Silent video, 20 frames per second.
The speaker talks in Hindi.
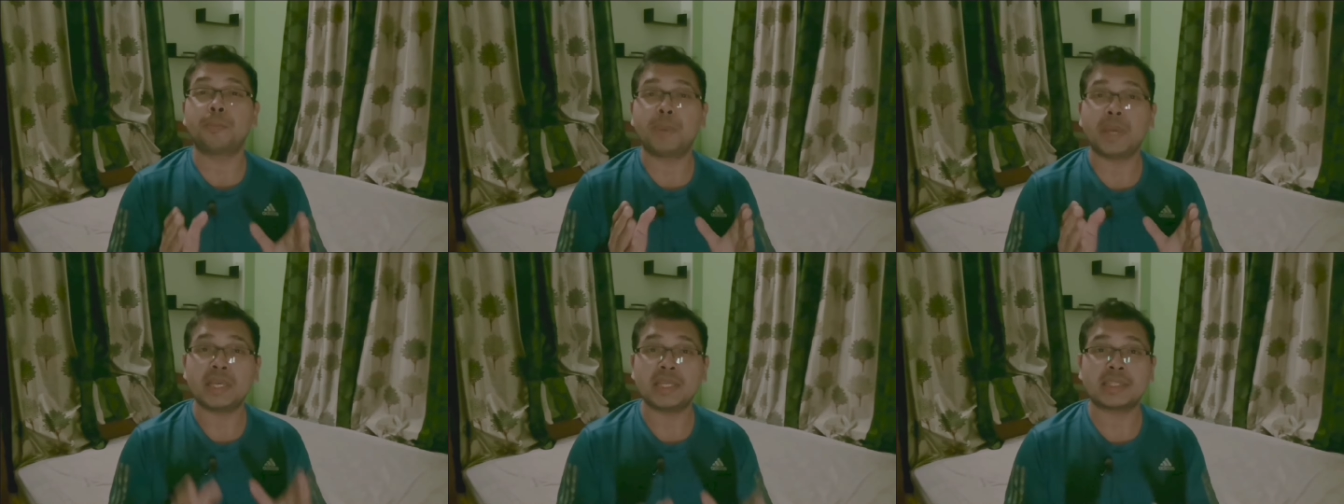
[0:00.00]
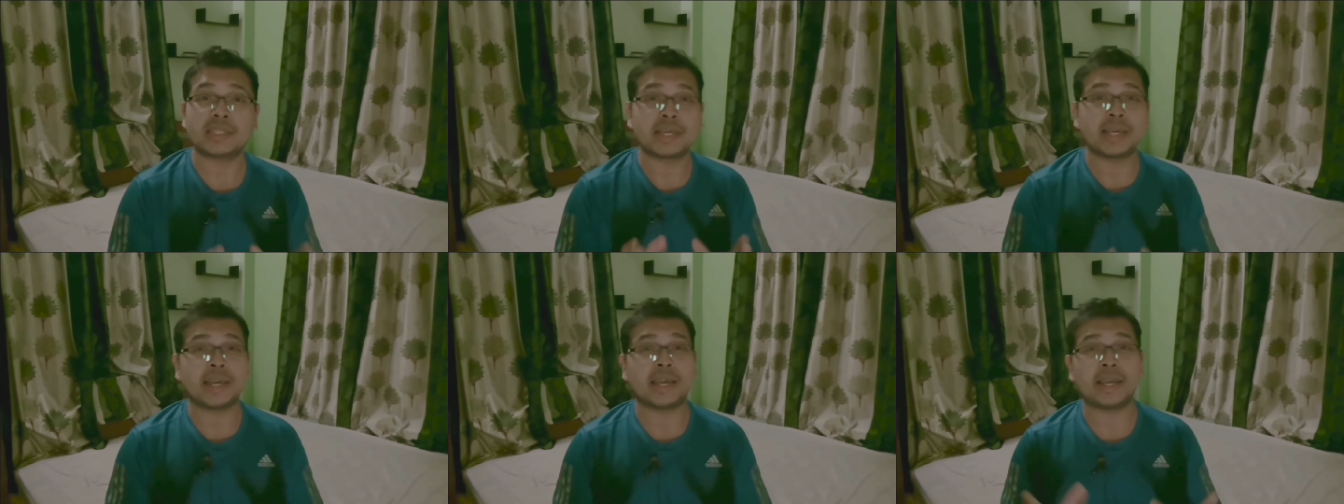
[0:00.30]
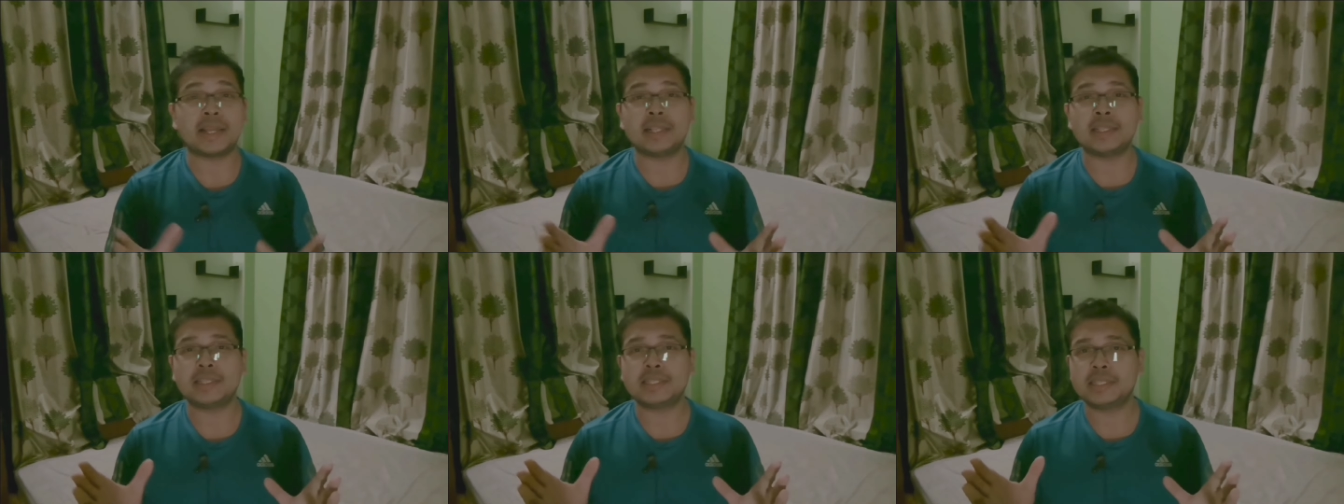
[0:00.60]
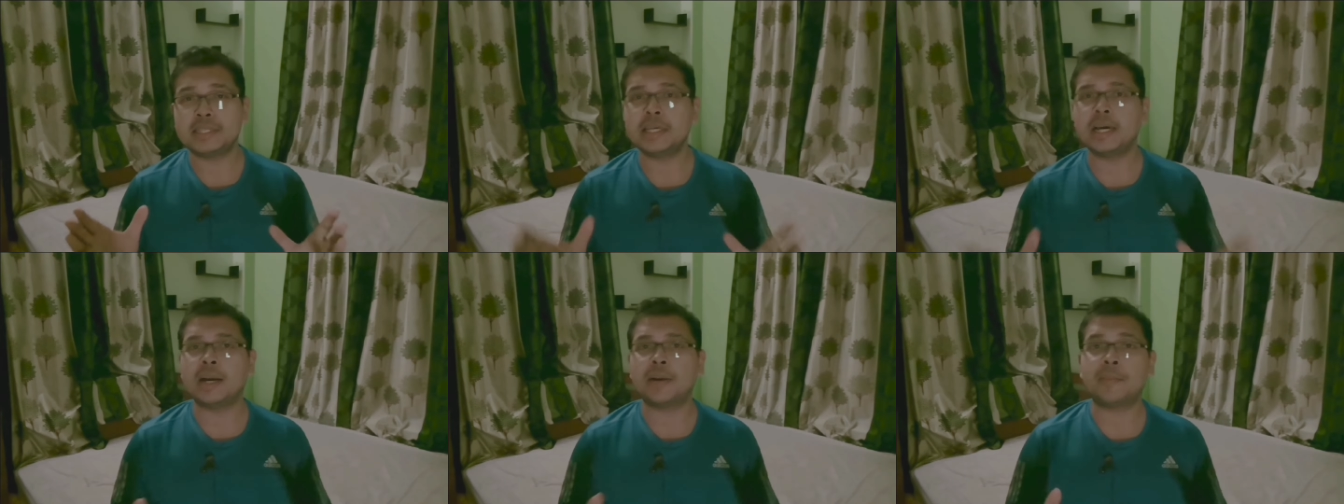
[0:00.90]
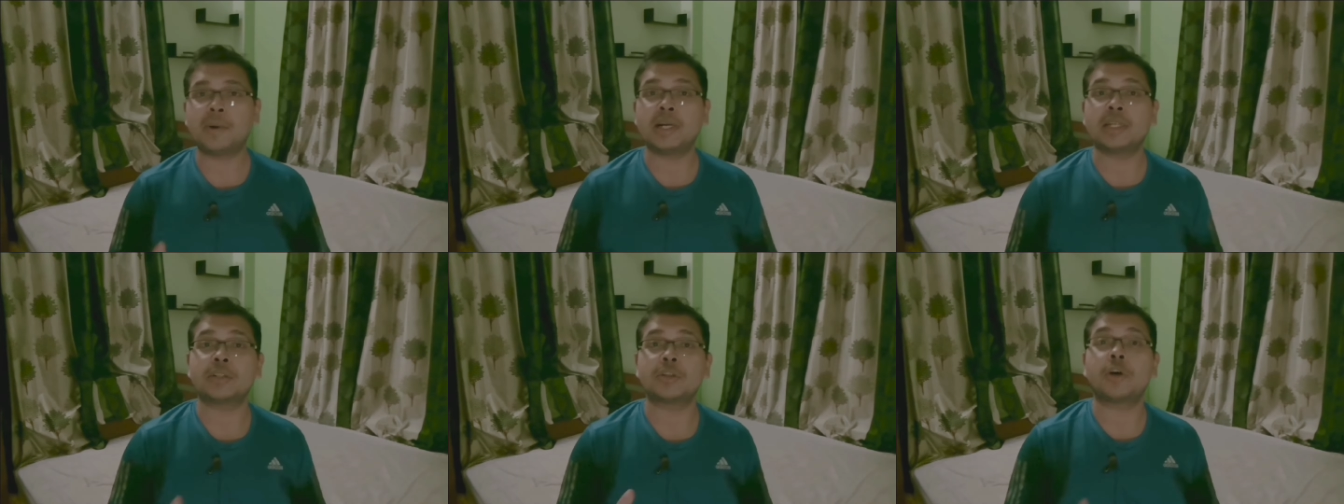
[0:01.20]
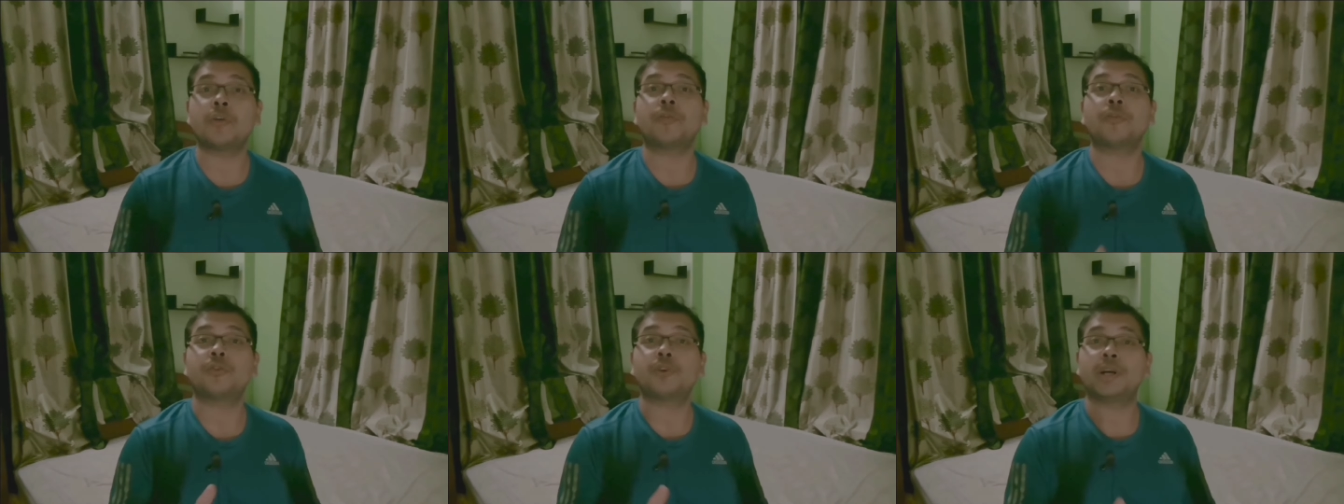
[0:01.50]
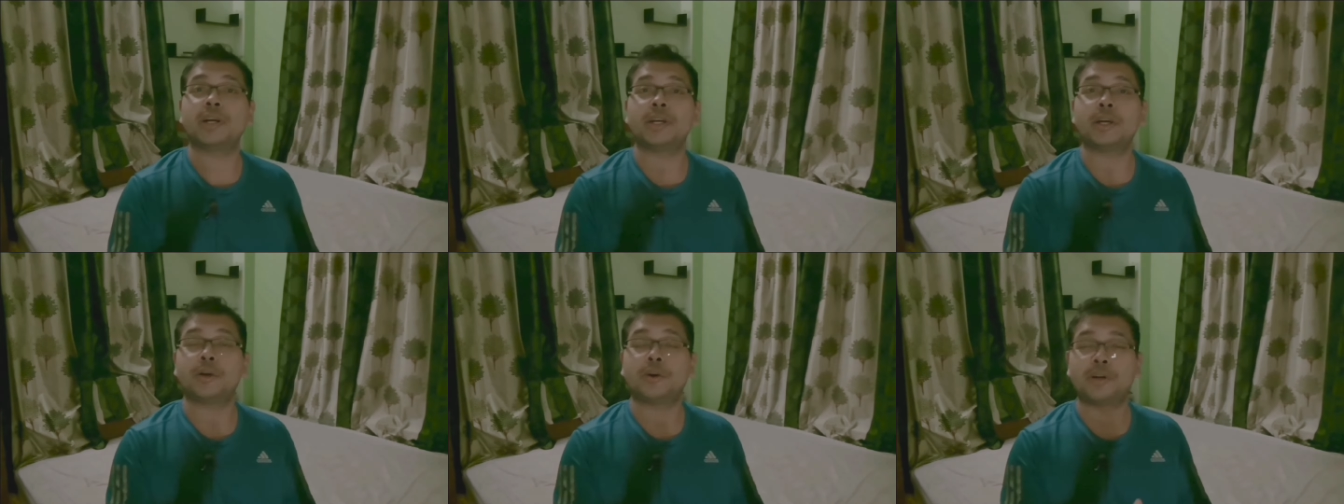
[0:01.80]
बेस्ट ए एन सी ईयरबड्स ऑफ
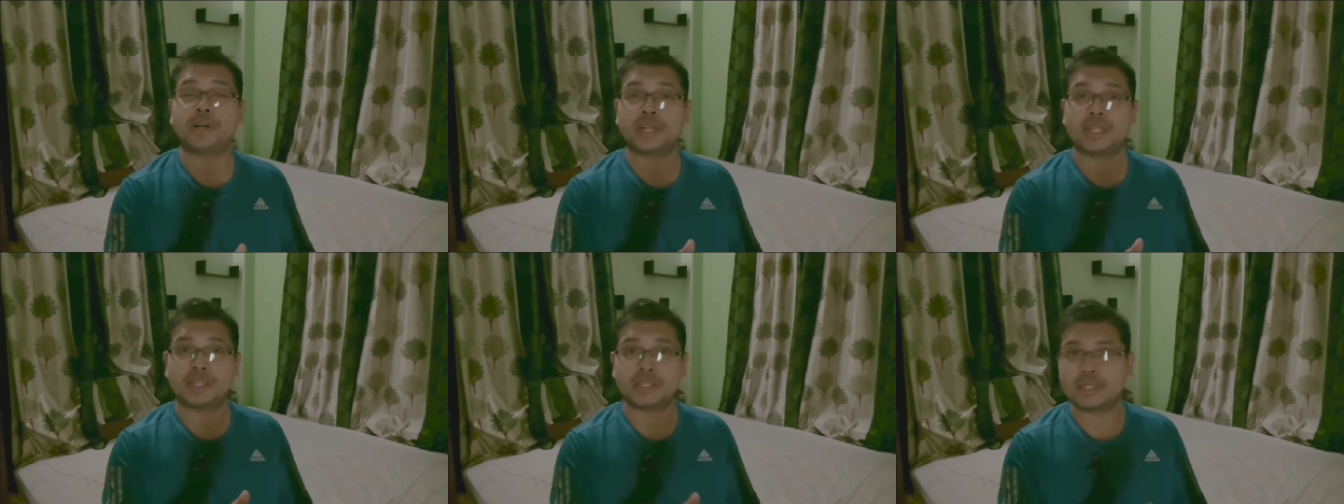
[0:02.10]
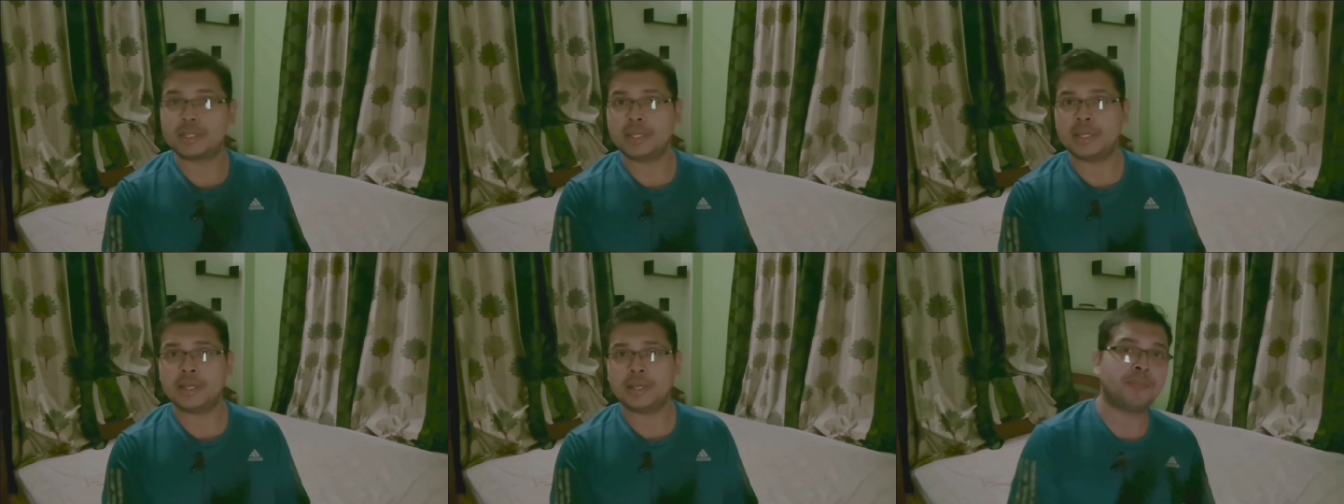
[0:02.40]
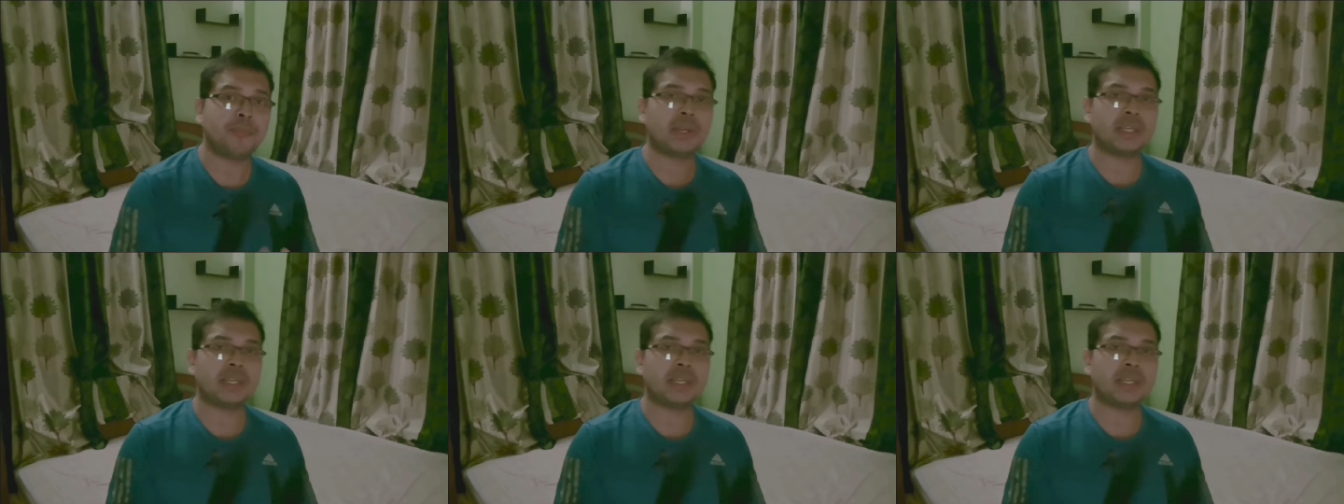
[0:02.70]
2023,